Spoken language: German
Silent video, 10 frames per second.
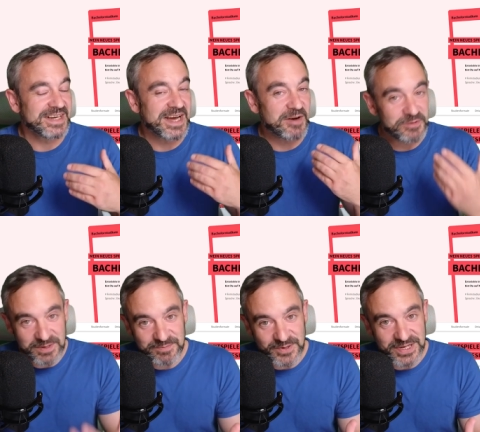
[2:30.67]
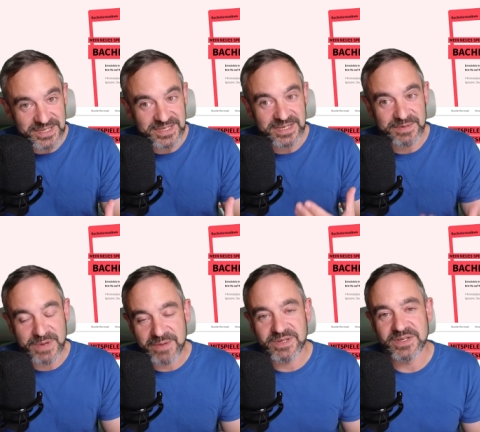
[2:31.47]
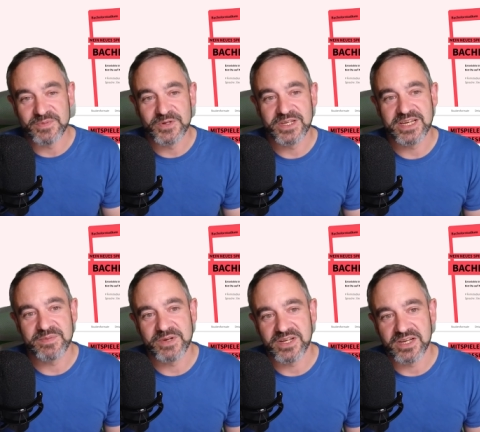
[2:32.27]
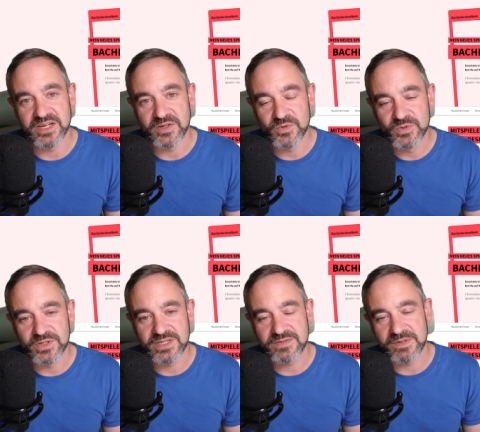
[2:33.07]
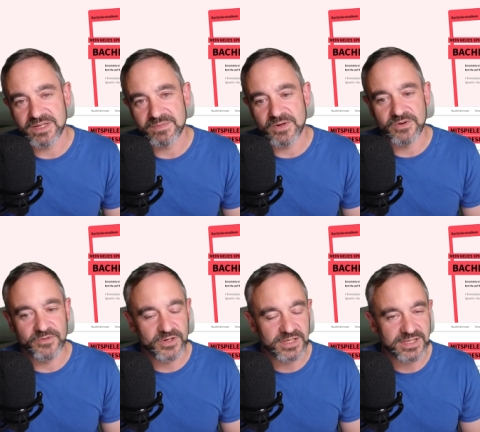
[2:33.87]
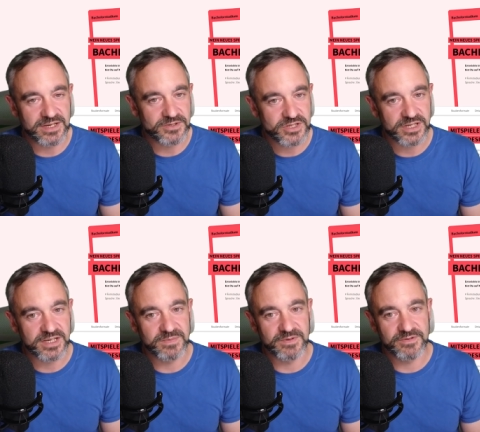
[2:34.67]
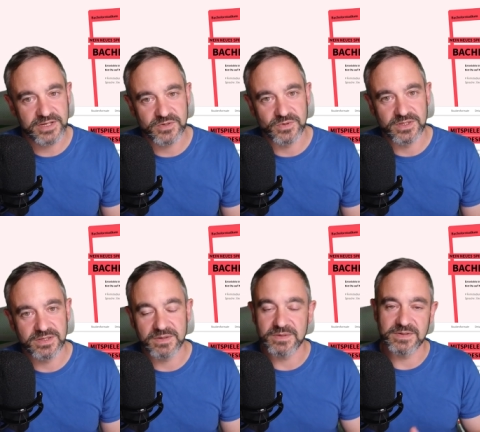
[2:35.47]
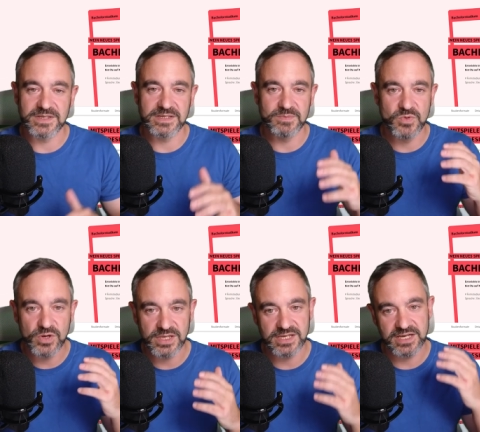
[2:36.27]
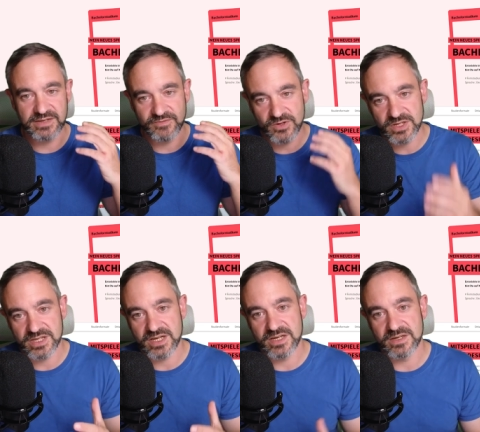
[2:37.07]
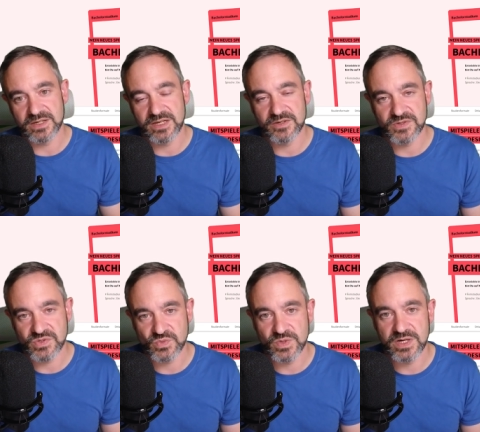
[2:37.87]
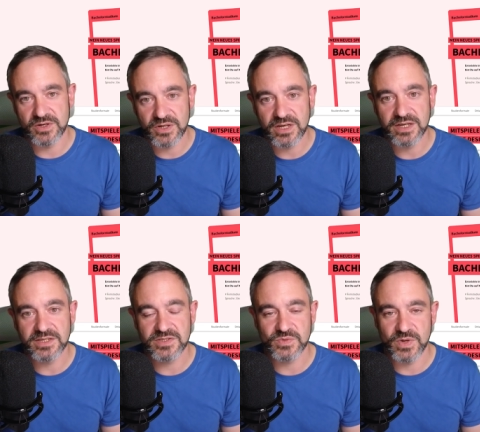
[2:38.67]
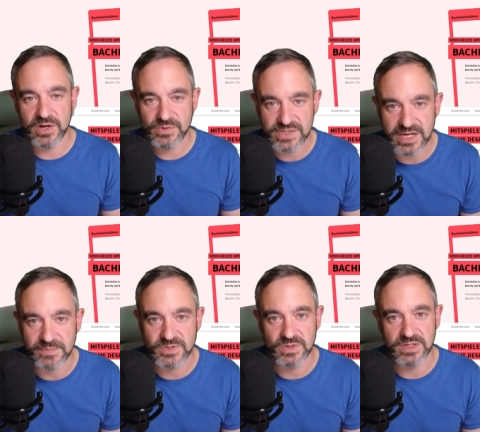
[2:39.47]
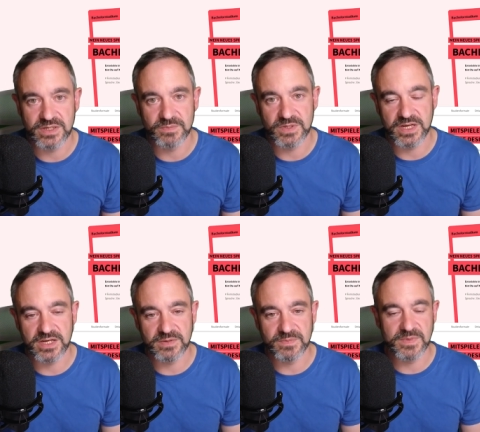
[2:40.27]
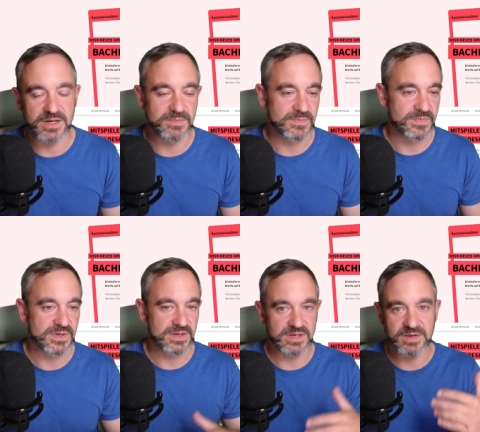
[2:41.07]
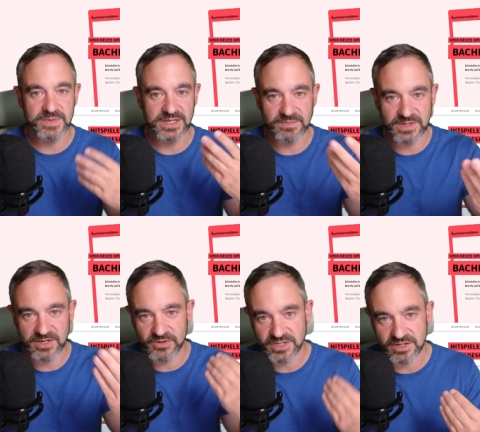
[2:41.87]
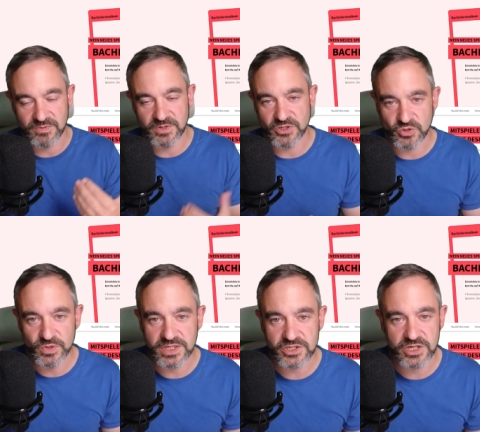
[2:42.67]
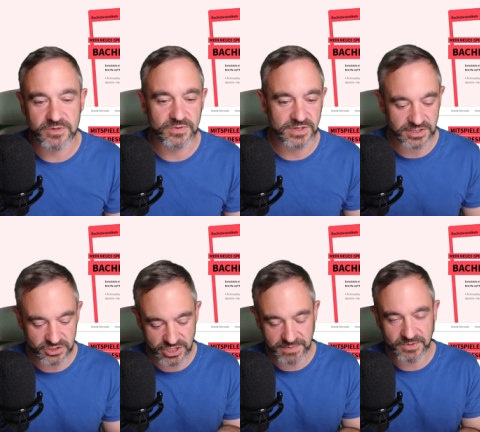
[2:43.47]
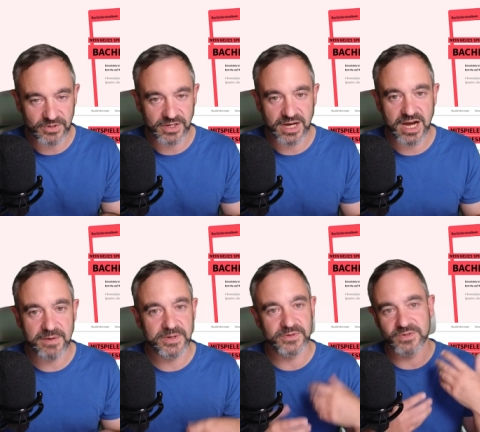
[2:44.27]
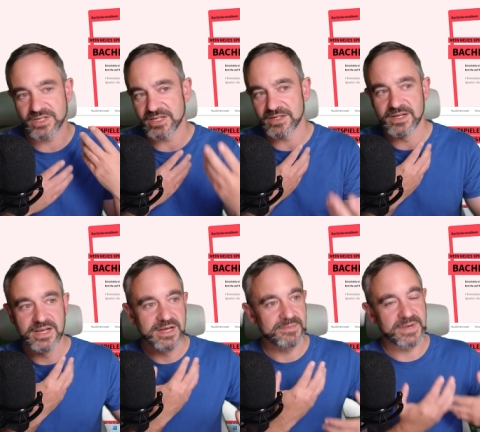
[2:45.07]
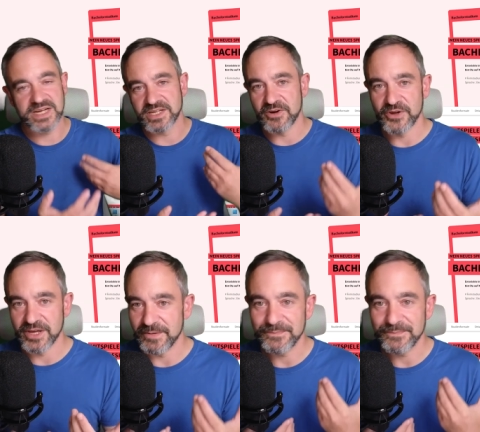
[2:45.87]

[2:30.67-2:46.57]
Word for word: Auf jeden Fall ähm, habt ihr die Möglichkeit bei der IU, und das war eben auch wirklich der ausschlaggebende Faktor, die Möglichkeit, wirklich eine Klausur online zu Hause abzulegen mit einem ähm, jemandem, der euch da über die Schulter schaut und ihr schreibt da eure Arbeit und ihr macht da euer